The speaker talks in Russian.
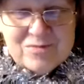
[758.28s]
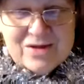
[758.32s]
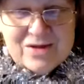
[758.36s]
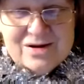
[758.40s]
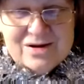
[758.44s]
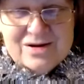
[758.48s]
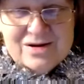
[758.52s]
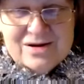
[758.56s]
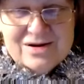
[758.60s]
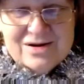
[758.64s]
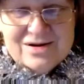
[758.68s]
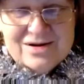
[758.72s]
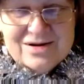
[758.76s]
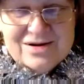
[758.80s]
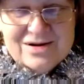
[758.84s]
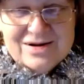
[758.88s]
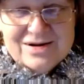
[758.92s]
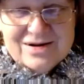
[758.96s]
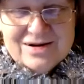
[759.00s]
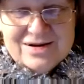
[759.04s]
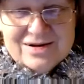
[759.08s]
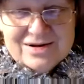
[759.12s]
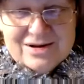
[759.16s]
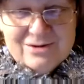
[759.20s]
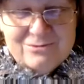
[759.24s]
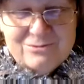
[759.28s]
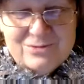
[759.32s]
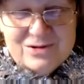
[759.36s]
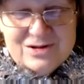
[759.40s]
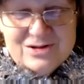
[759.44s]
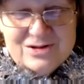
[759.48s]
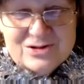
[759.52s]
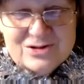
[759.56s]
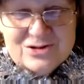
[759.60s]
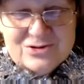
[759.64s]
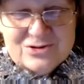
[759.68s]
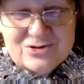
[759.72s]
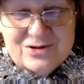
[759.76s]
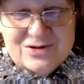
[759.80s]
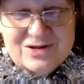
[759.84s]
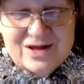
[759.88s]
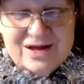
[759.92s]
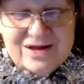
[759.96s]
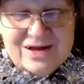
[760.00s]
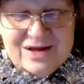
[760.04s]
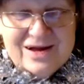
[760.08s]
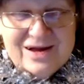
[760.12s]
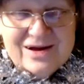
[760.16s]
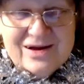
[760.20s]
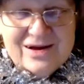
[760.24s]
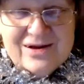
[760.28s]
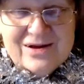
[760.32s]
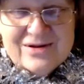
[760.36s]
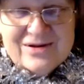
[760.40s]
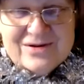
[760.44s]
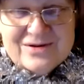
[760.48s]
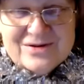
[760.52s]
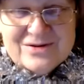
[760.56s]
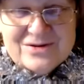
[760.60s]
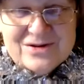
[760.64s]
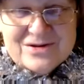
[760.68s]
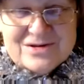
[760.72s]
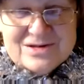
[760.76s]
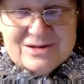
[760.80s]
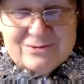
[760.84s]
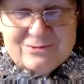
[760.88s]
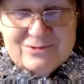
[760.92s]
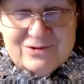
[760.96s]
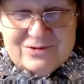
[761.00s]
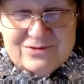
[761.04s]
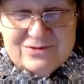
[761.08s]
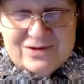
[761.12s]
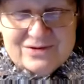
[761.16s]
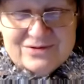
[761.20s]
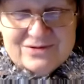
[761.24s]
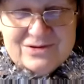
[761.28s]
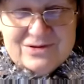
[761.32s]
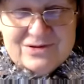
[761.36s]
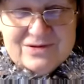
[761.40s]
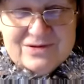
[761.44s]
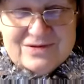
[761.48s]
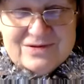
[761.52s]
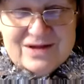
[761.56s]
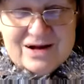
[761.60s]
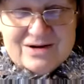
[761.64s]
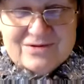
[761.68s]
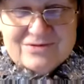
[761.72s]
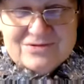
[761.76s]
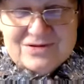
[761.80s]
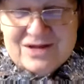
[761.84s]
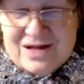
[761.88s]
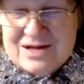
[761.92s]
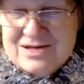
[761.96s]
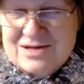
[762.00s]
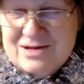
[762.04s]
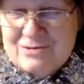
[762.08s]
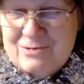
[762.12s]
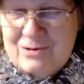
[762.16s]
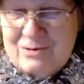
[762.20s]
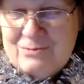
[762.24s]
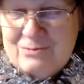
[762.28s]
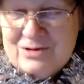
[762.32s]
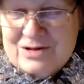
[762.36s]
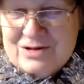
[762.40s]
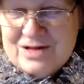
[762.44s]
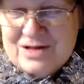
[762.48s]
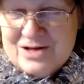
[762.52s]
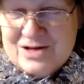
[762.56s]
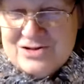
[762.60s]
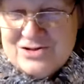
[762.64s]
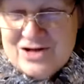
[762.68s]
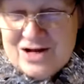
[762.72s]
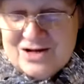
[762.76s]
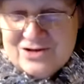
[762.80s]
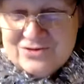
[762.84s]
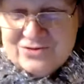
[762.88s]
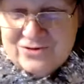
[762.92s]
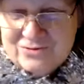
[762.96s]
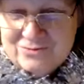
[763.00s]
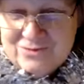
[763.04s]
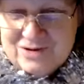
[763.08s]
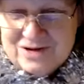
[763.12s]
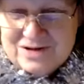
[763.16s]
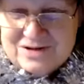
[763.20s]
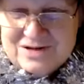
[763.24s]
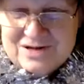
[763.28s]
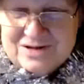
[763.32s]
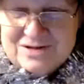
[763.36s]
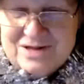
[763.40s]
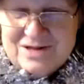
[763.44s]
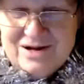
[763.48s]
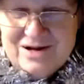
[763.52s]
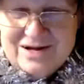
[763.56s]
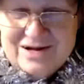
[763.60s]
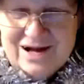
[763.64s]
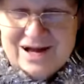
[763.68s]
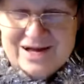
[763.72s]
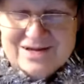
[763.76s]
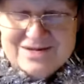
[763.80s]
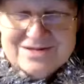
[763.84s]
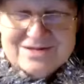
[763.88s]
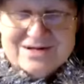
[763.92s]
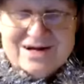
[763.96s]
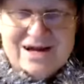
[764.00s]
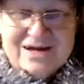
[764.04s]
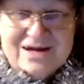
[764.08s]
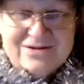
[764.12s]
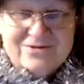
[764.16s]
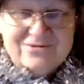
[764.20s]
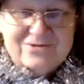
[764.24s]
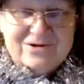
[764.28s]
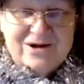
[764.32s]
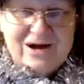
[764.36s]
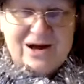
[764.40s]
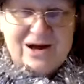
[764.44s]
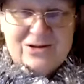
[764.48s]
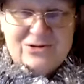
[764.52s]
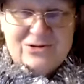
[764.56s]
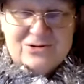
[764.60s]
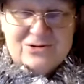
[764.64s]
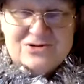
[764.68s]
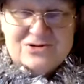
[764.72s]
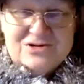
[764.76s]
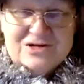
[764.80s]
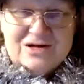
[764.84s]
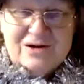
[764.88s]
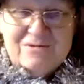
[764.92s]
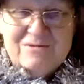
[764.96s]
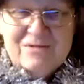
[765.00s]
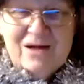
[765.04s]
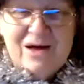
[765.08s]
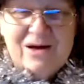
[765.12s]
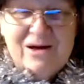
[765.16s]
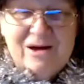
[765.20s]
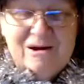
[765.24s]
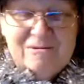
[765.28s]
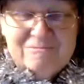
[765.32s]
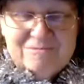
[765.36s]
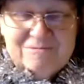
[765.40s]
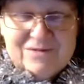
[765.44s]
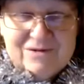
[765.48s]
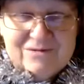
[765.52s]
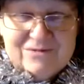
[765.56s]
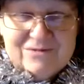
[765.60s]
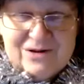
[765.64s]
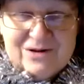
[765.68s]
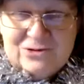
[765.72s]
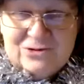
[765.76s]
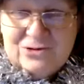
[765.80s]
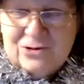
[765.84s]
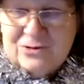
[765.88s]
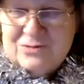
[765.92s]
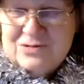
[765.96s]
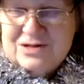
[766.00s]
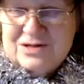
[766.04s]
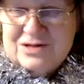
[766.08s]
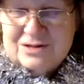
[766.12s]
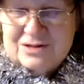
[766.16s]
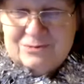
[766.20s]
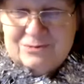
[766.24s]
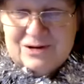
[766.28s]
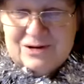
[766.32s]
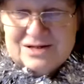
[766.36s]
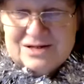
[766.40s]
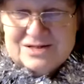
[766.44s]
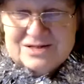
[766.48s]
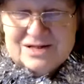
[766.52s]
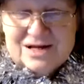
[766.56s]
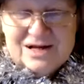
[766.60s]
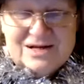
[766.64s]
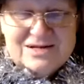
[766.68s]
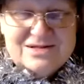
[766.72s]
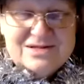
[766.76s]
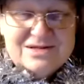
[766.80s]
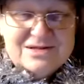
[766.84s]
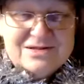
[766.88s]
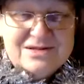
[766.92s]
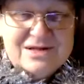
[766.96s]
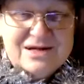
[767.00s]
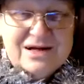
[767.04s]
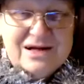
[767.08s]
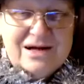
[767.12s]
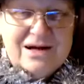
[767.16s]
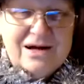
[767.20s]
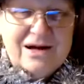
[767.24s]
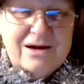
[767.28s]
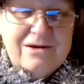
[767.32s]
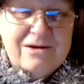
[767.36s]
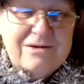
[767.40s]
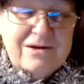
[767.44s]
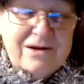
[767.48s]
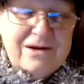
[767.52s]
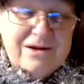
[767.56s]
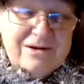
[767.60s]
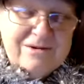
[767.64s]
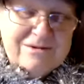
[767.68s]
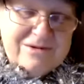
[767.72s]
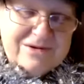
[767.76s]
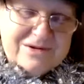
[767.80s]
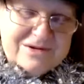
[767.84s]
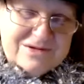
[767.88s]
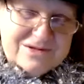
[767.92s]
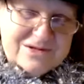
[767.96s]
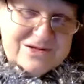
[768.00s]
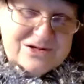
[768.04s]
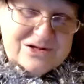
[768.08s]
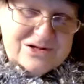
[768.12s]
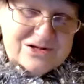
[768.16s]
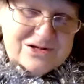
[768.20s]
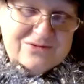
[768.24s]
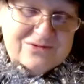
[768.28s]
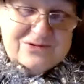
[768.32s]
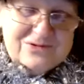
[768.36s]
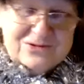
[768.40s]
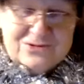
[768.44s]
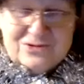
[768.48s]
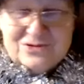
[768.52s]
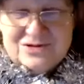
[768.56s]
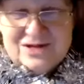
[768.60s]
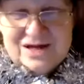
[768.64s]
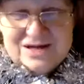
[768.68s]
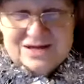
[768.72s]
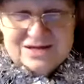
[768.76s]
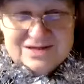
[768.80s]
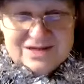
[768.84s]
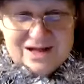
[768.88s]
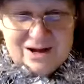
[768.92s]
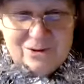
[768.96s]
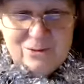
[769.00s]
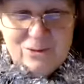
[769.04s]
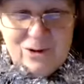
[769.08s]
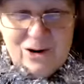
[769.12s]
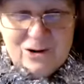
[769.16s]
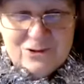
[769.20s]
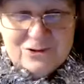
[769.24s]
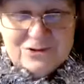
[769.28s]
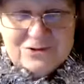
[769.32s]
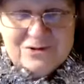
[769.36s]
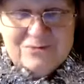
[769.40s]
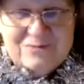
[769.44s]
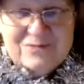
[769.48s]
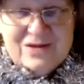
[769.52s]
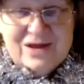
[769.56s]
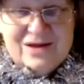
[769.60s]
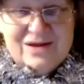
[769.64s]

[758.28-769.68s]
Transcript: э, комбинезоны, э, что типа так вот они при начальстве мэрия, да, городская этого городочка, в котором дело происходило, а значит вот тут они наоборот.